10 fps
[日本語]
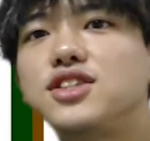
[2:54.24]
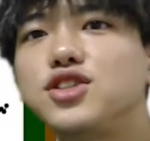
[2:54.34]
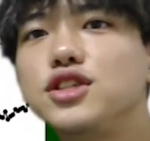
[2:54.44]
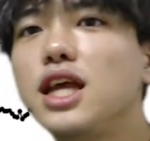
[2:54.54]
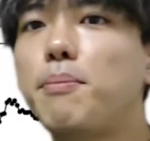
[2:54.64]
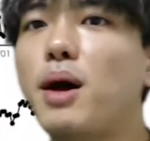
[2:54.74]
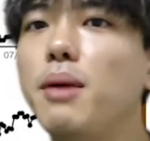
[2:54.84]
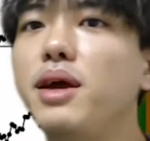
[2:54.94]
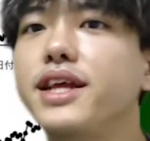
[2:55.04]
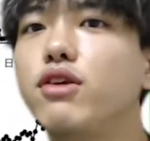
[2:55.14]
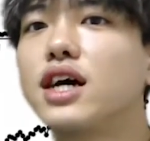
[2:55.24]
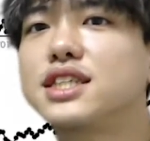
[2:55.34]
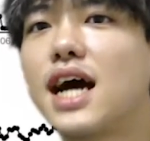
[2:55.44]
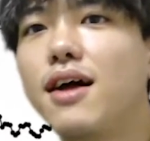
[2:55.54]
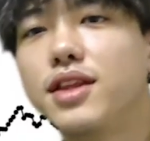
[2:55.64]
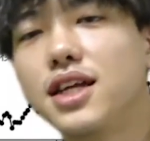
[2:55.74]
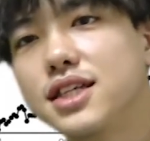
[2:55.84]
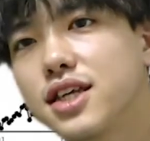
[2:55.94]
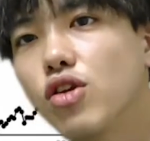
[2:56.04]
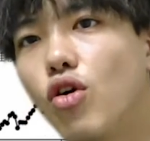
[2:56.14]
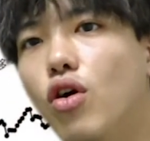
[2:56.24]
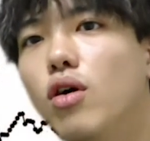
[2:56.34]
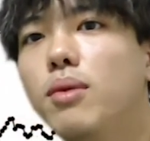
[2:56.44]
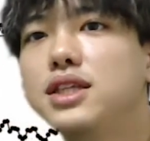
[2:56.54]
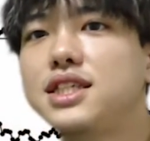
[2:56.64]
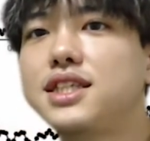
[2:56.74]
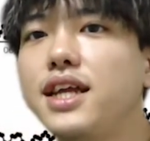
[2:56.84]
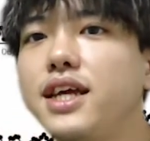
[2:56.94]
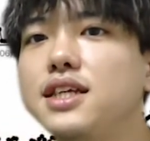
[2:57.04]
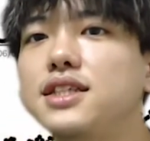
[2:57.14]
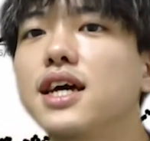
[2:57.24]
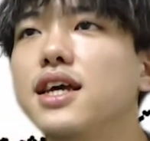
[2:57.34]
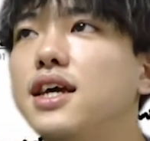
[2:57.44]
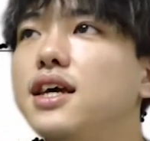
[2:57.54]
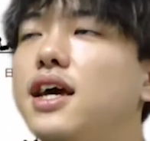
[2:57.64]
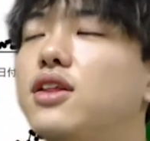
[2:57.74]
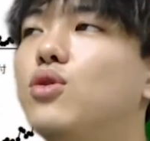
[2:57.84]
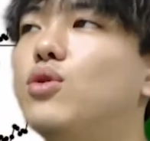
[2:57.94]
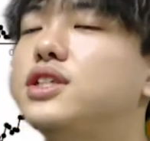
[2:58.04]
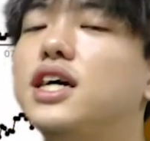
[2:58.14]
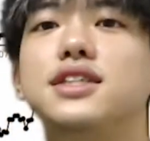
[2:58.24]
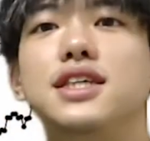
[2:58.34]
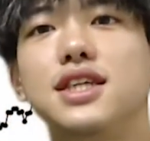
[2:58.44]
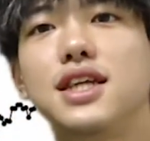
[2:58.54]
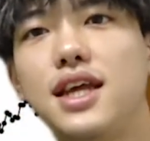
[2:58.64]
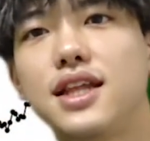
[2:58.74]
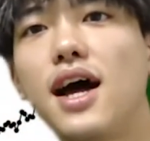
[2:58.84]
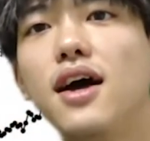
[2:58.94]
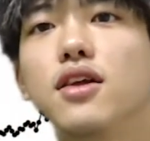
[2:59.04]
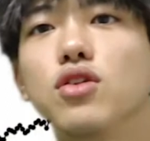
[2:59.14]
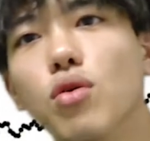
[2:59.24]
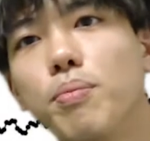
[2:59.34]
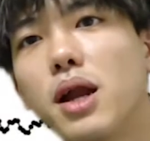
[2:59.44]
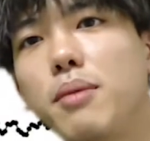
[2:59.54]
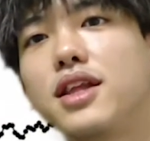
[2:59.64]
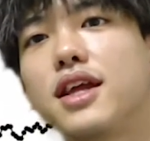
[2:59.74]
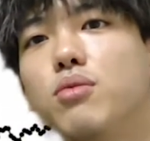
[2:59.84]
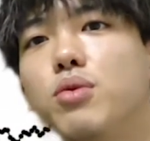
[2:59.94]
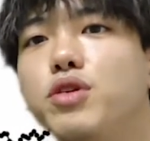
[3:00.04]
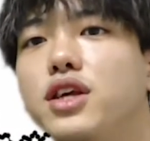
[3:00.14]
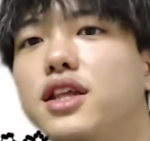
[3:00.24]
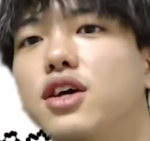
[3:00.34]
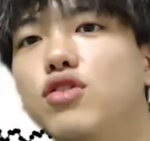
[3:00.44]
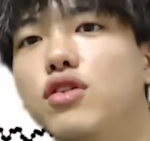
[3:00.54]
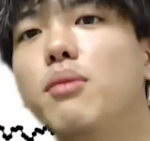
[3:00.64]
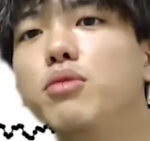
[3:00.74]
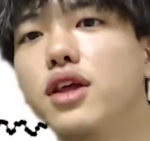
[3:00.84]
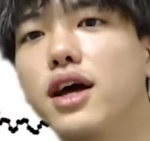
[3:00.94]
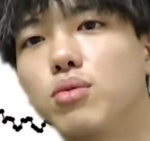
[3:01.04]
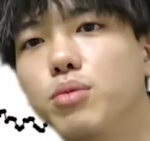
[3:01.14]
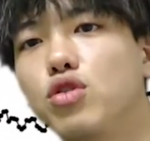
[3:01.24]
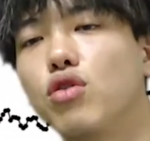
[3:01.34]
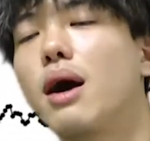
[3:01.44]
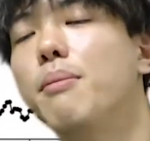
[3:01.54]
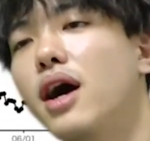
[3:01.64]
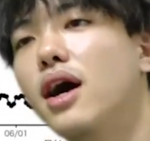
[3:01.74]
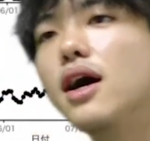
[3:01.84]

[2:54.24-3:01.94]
い、続いてパラメータの可視化なんですけど、まあ、実際にさっき、えっ、ー、と、作成したデータのパラメータの部分にあたるラムダとミュートガンマ